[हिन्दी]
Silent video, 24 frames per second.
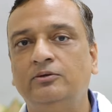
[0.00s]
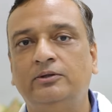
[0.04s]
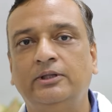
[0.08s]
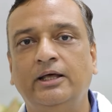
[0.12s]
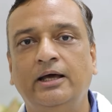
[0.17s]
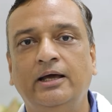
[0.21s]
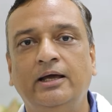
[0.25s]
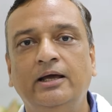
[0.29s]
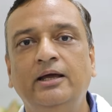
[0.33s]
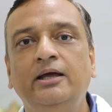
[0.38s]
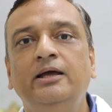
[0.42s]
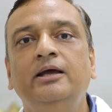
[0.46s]
होता
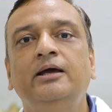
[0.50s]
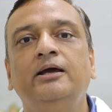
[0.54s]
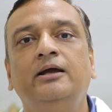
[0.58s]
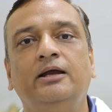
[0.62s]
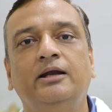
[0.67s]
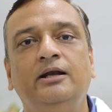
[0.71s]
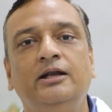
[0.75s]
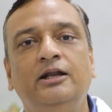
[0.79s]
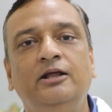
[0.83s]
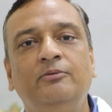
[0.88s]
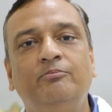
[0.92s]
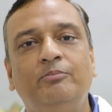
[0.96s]
है
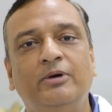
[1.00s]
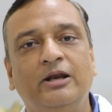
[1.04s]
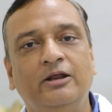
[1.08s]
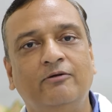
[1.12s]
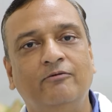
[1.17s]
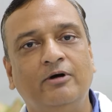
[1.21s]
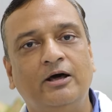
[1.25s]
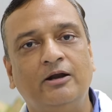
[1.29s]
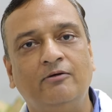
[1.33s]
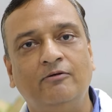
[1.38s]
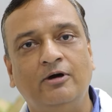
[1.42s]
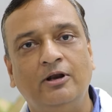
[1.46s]
किडनी
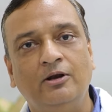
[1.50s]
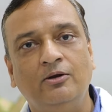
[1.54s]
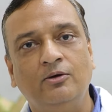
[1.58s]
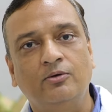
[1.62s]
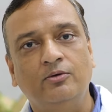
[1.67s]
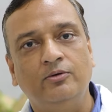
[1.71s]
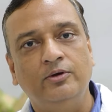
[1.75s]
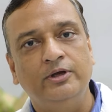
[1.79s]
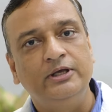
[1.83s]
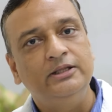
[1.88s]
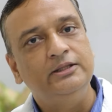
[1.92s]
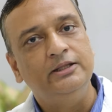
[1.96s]
परिवार वालों
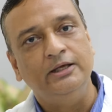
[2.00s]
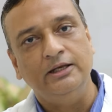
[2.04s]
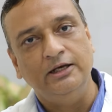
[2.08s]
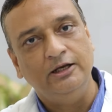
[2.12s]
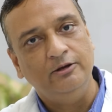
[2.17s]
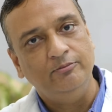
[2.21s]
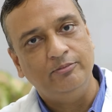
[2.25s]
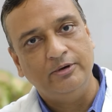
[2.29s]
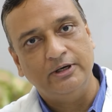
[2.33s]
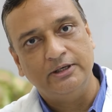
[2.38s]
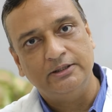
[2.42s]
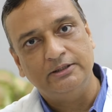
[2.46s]
को ही
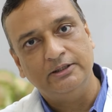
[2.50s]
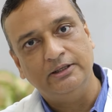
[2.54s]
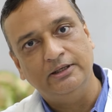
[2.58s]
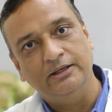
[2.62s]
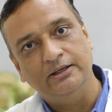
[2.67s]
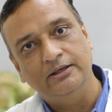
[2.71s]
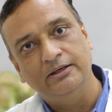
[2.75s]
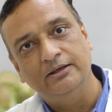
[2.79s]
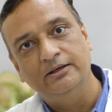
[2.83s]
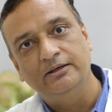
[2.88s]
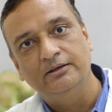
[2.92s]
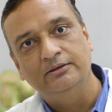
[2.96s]
देनी पड़ती
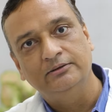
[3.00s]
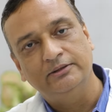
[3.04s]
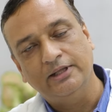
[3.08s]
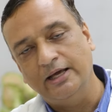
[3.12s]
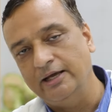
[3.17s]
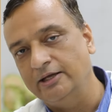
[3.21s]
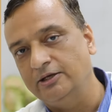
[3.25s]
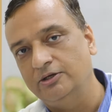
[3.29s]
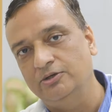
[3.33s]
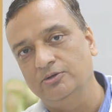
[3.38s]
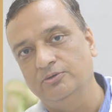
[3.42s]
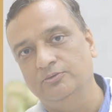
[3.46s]
है
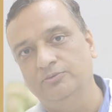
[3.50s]
थैंक